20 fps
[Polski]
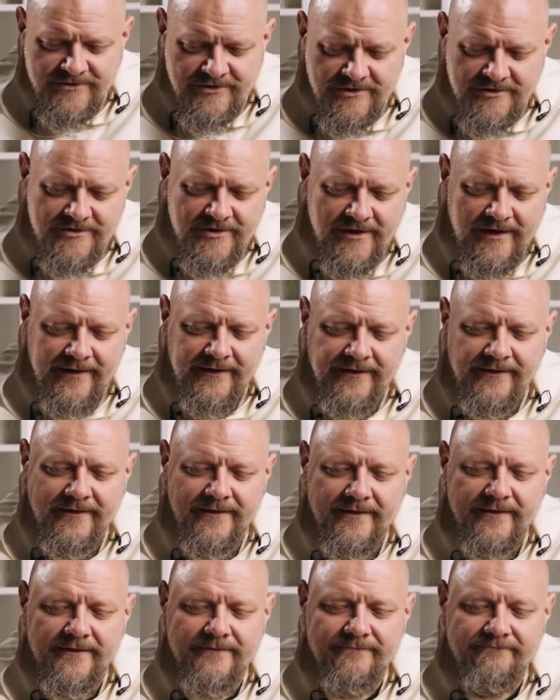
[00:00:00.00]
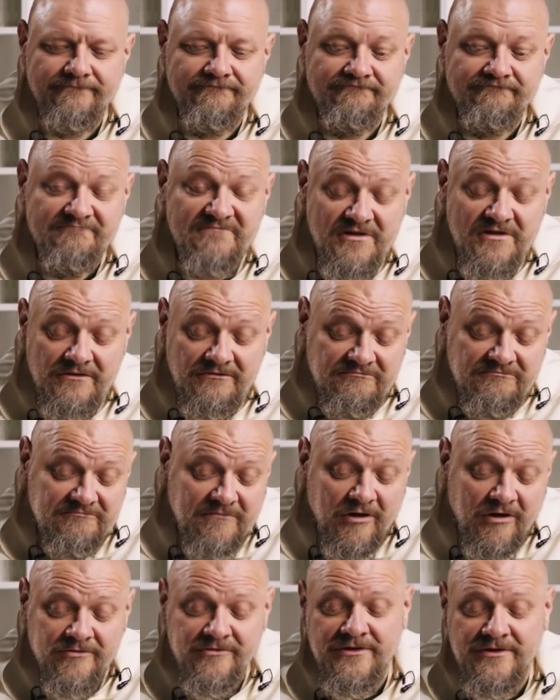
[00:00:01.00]
Dzisiaj
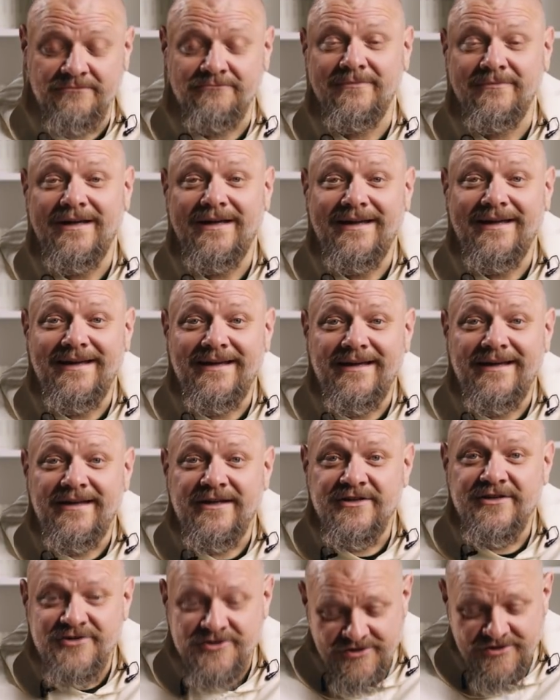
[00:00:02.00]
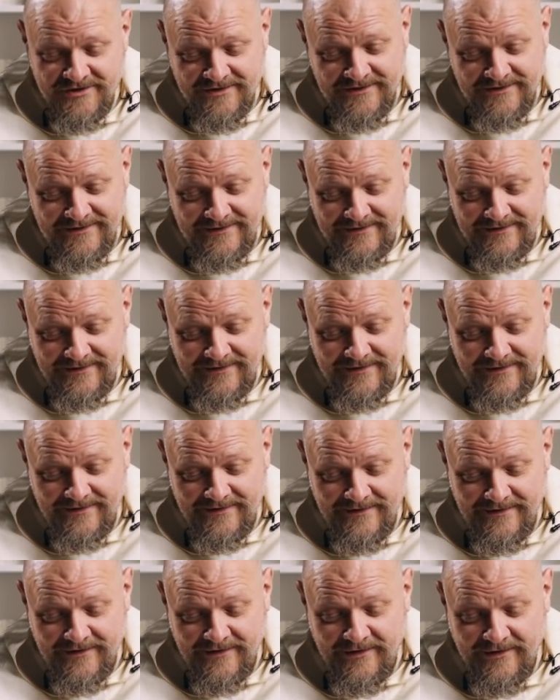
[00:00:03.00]
o tym, czy
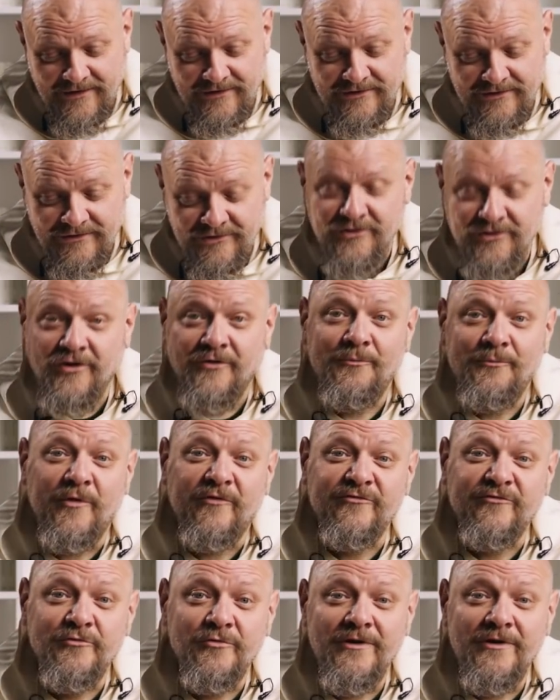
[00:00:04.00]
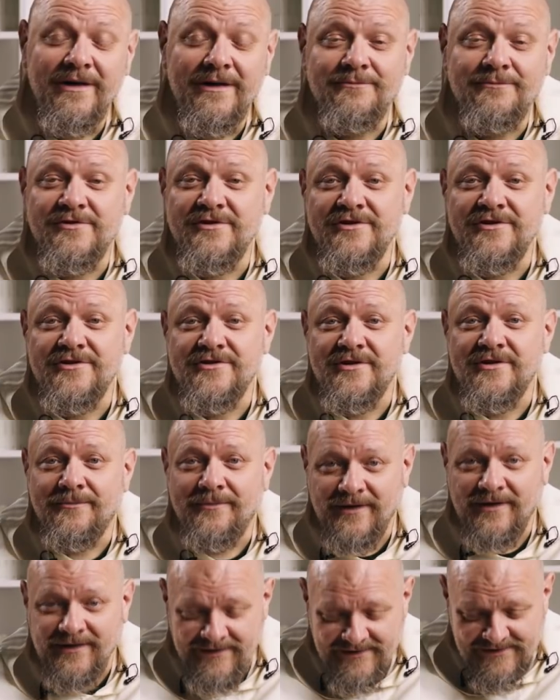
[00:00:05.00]
to powtórne przyjście
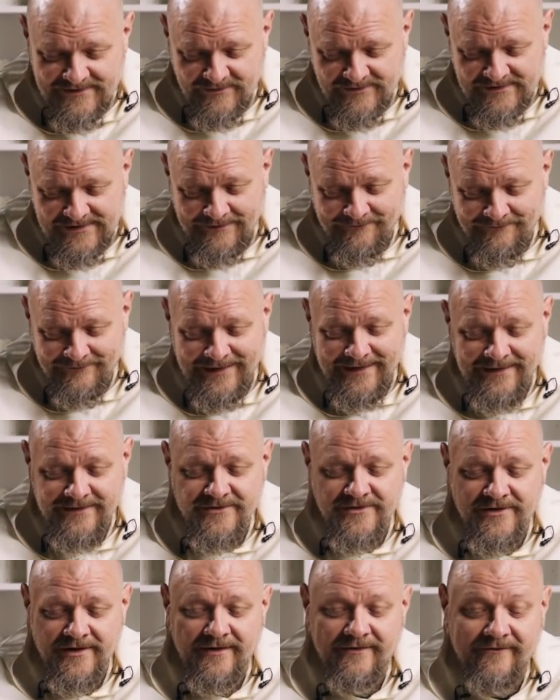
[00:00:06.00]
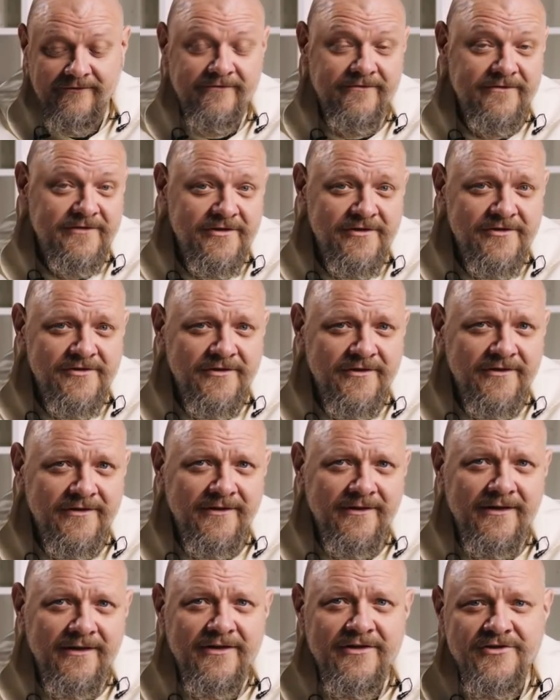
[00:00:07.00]
Pana Jezusa będzie w ciszy,
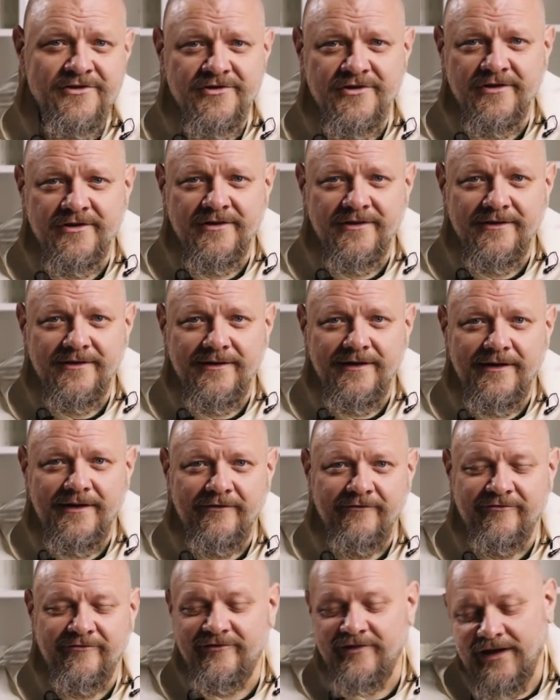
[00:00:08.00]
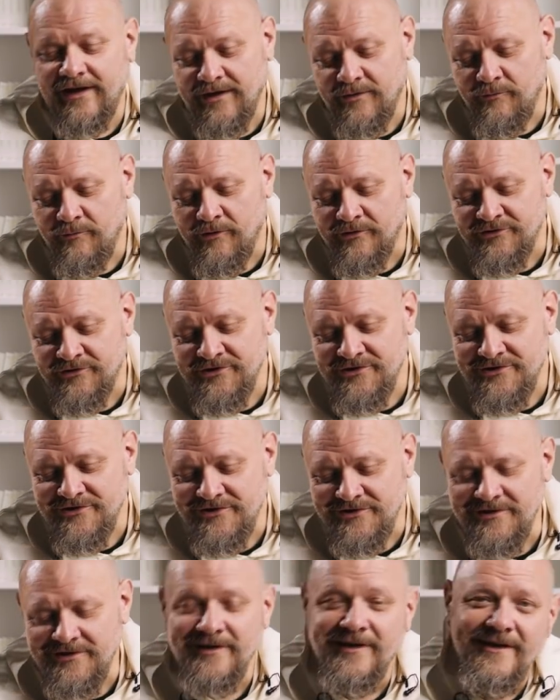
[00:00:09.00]
czy w
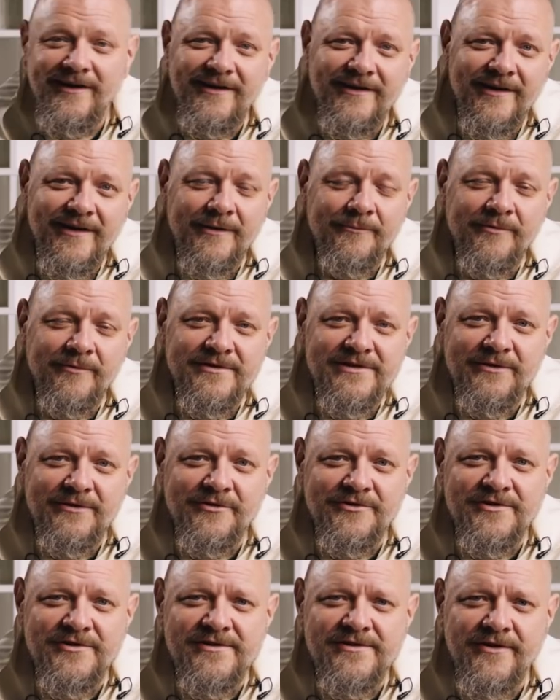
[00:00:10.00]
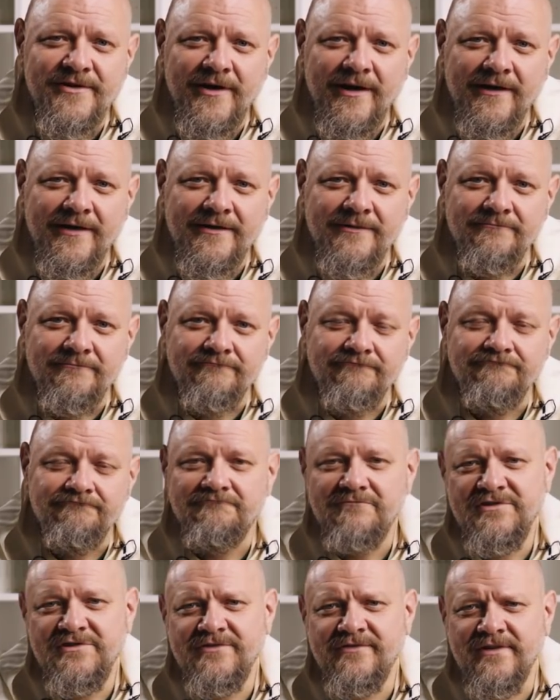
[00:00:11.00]
nagłości, jak powiedział ojciec Joachim.
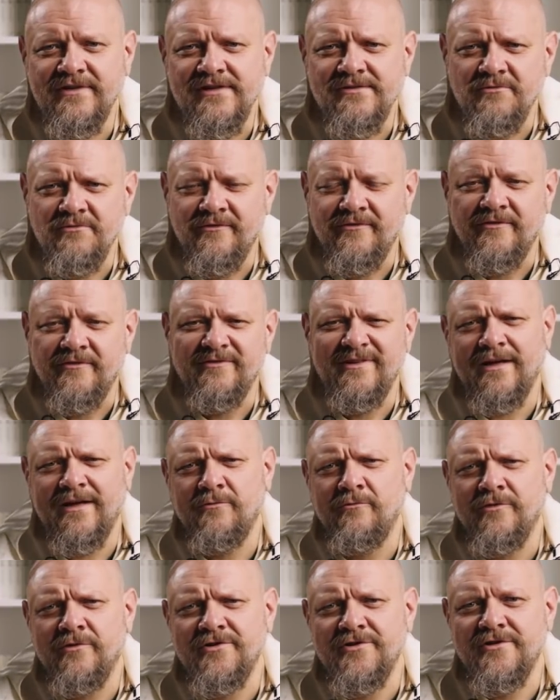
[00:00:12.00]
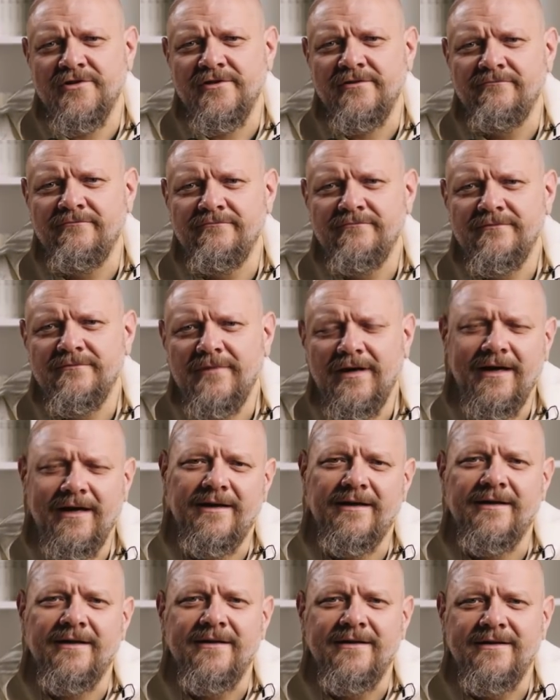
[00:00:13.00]
Dziwne słowo w nagłości,
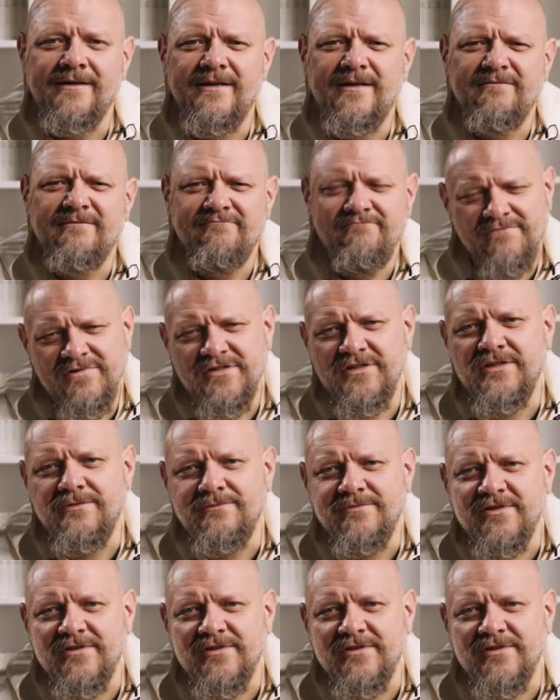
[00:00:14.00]
ale przy nim